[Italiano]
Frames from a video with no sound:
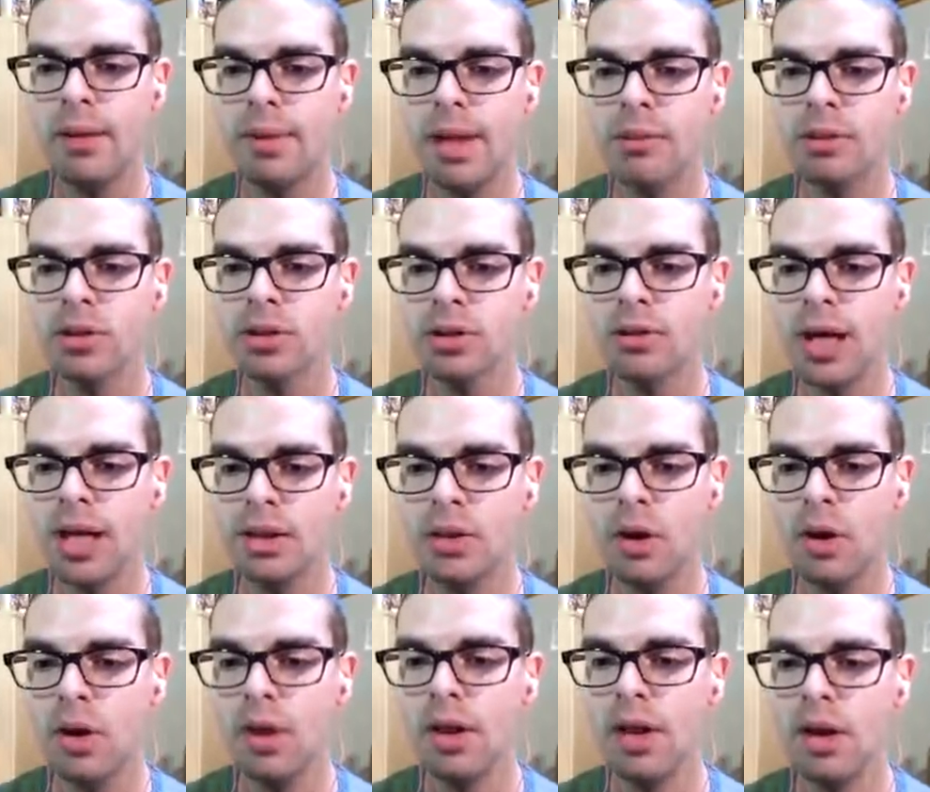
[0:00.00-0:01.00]
abbiamo
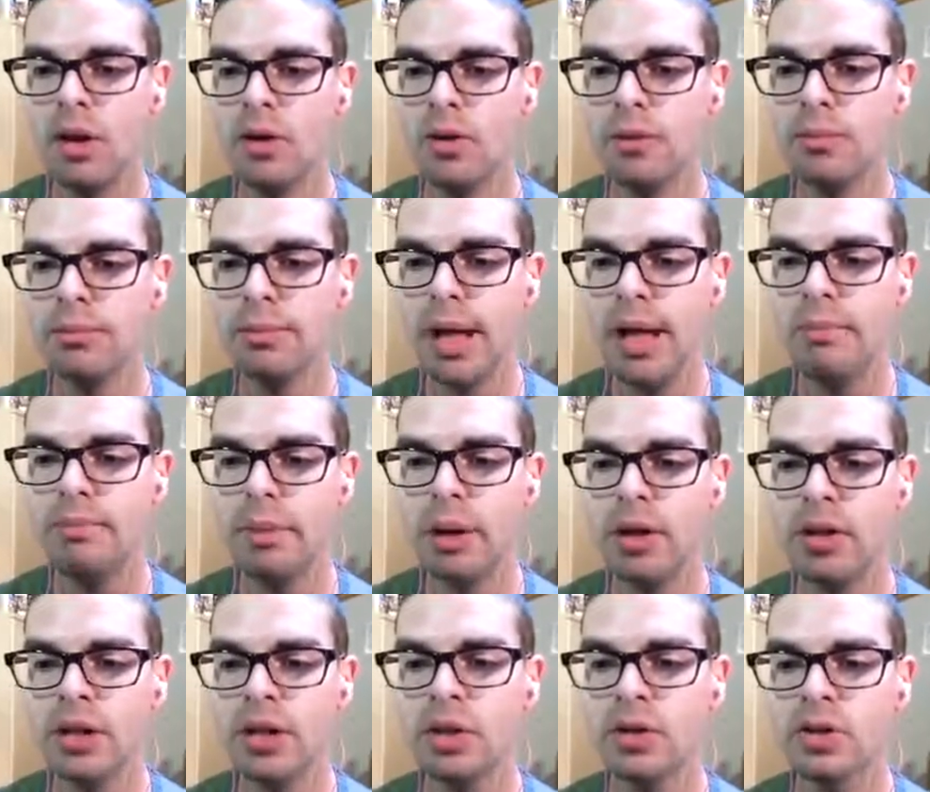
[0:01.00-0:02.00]
trovato un bel
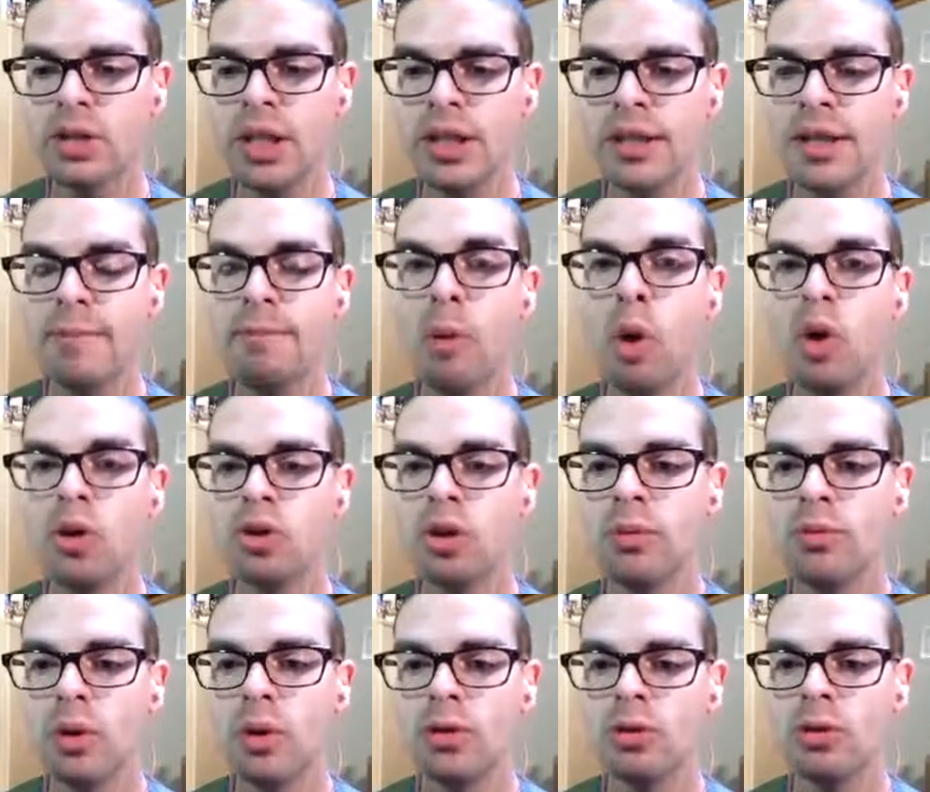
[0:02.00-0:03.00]
po' di cosette
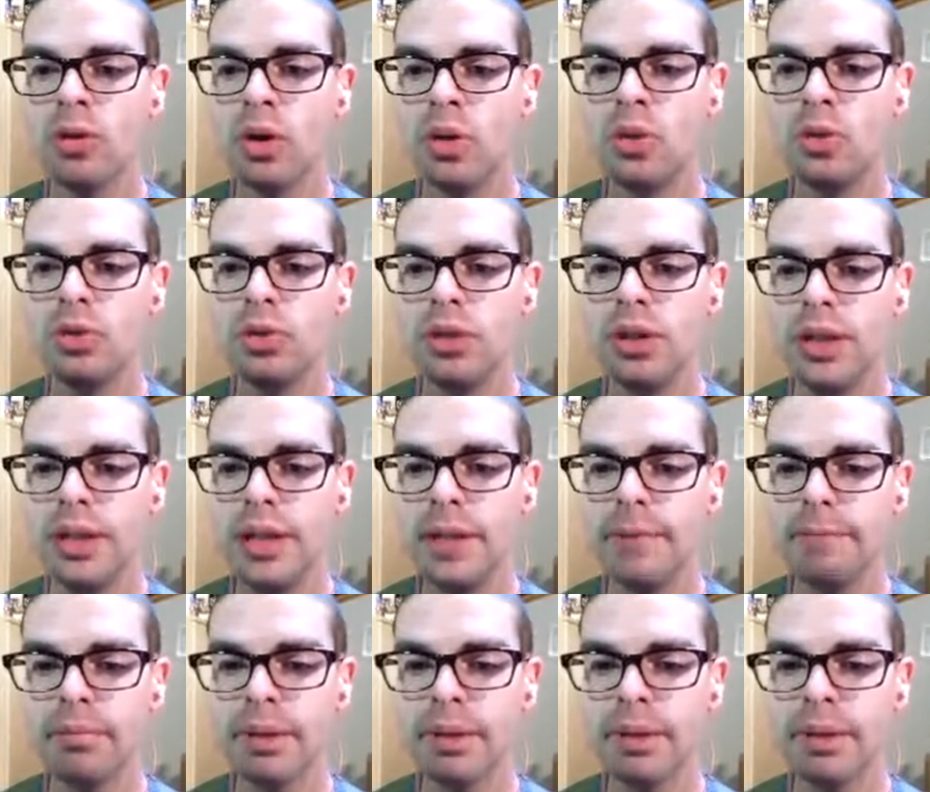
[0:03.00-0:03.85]
molto molto utili.